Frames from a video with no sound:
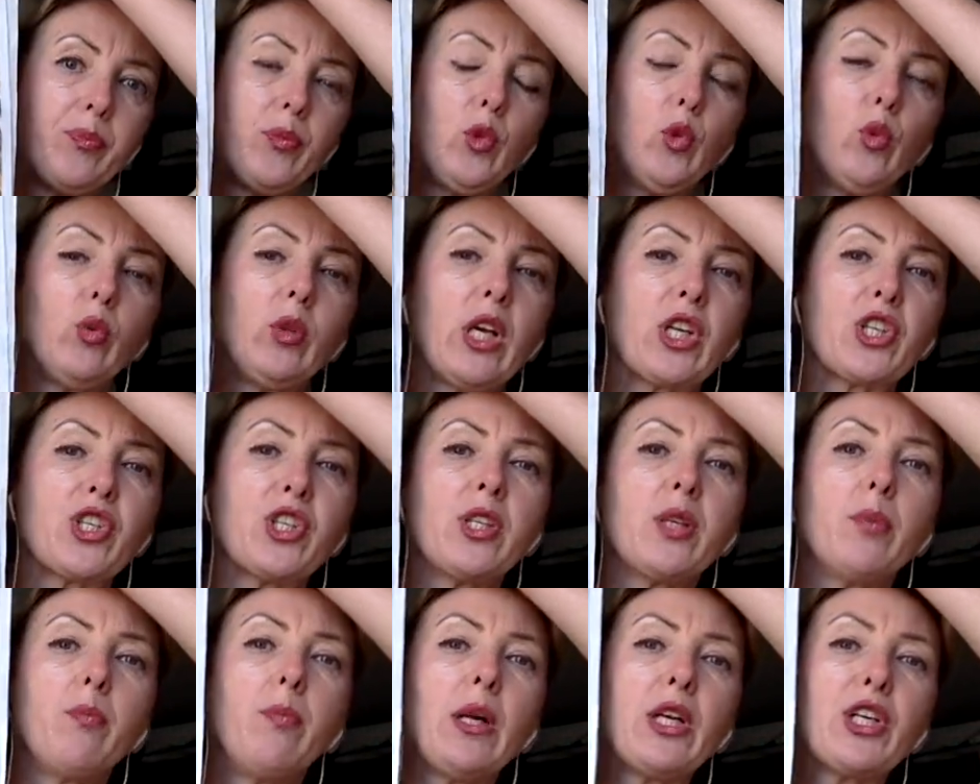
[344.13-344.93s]
ну, даже
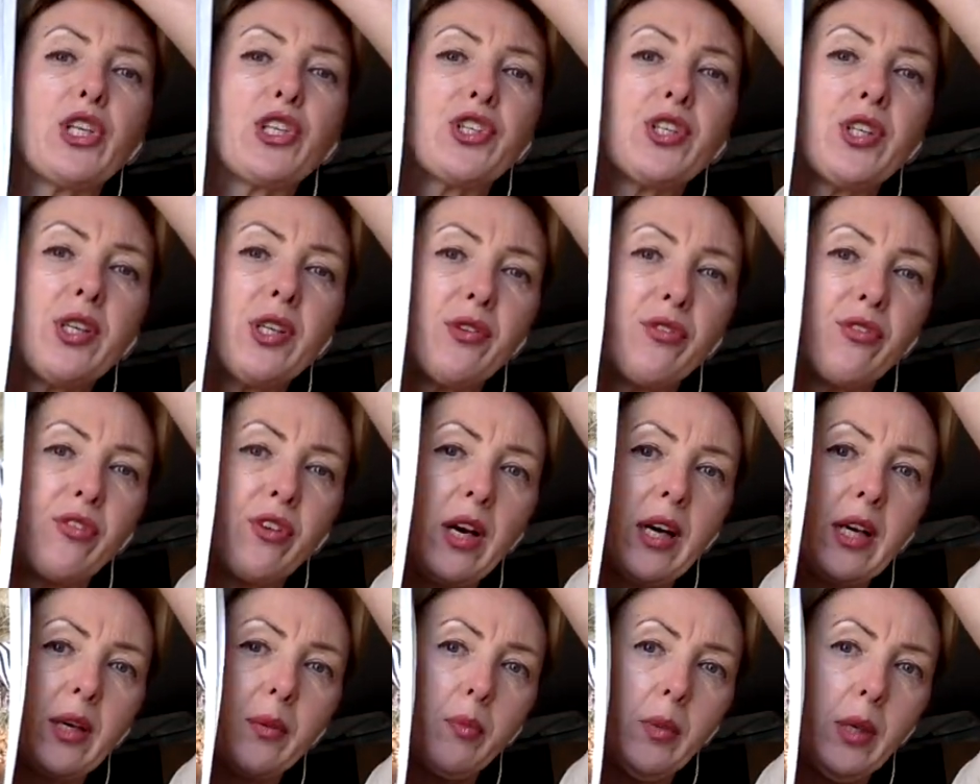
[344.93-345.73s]
небольшие
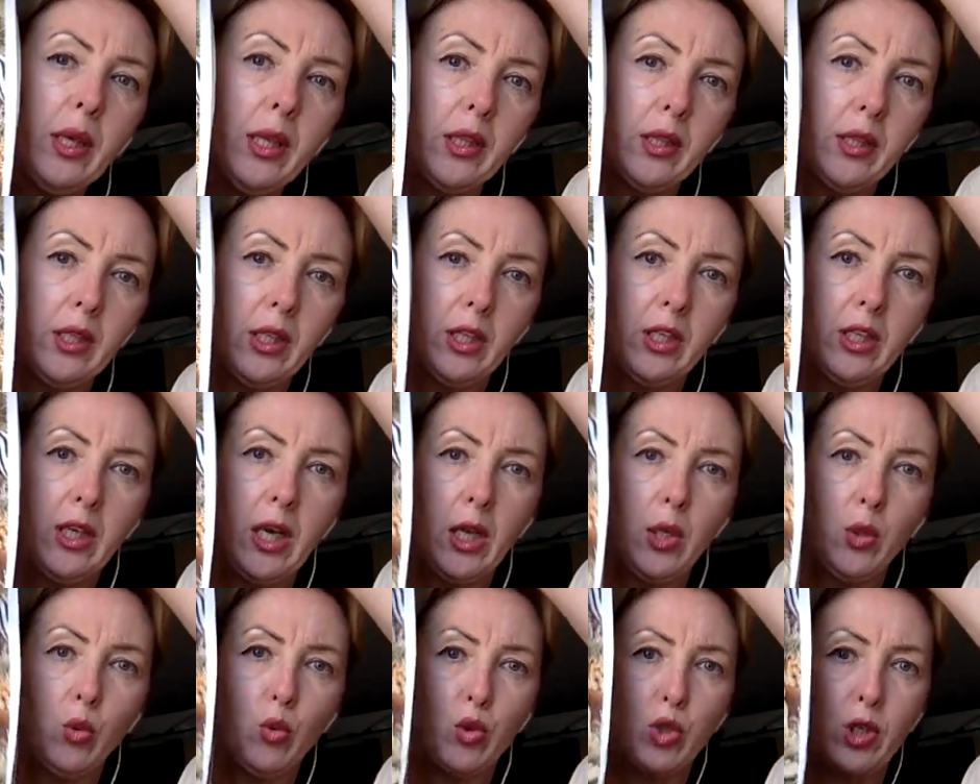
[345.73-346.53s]
фрагменты
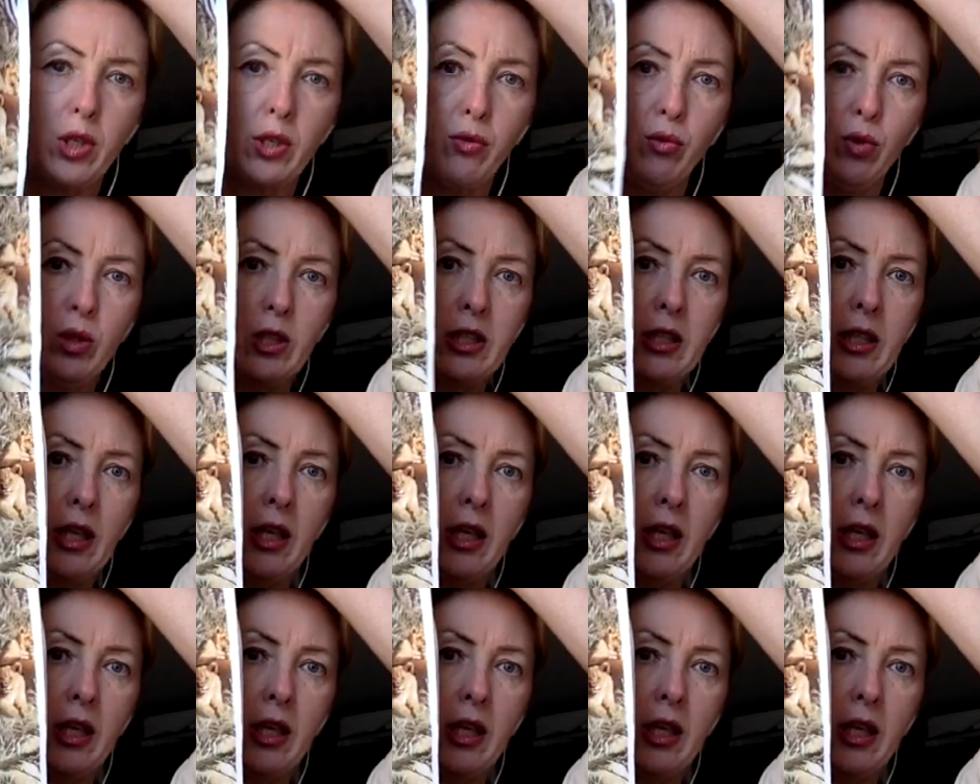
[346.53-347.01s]
тканюшек вот с